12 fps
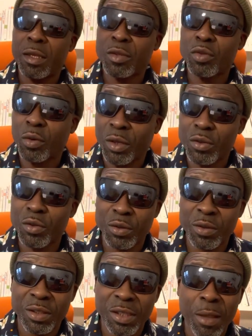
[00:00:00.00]
Tu aurais dû
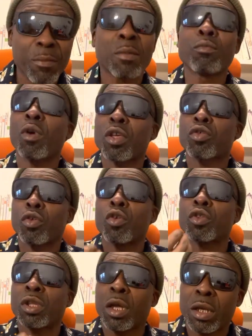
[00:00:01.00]
te taire. Mais moi, je suis
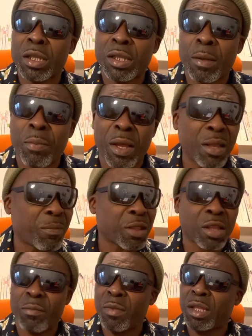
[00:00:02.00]
content que tu aies parlé parce
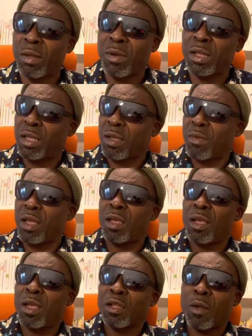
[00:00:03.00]
qu'il me demandait que, mais,
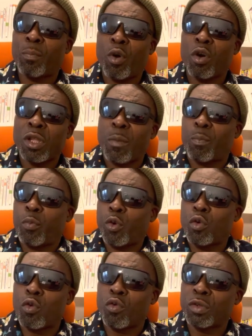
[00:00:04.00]
depuis qu'on a pu le
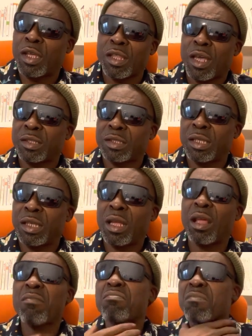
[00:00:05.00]
coup des gens, si,
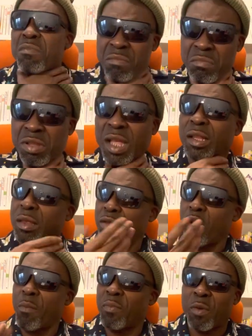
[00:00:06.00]
hmm, ça ne
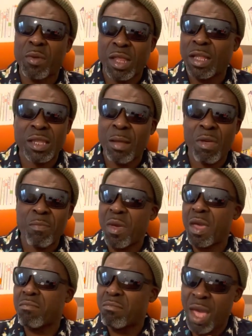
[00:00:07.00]
sort pas, j'entends même
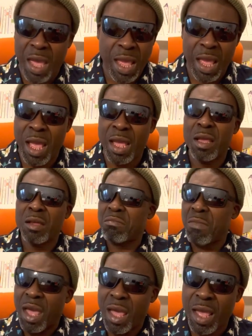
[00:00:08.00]
un mais,
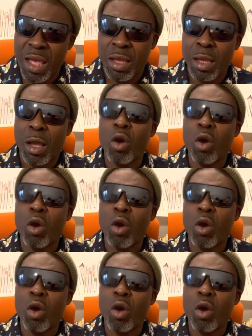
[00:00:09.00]
mais.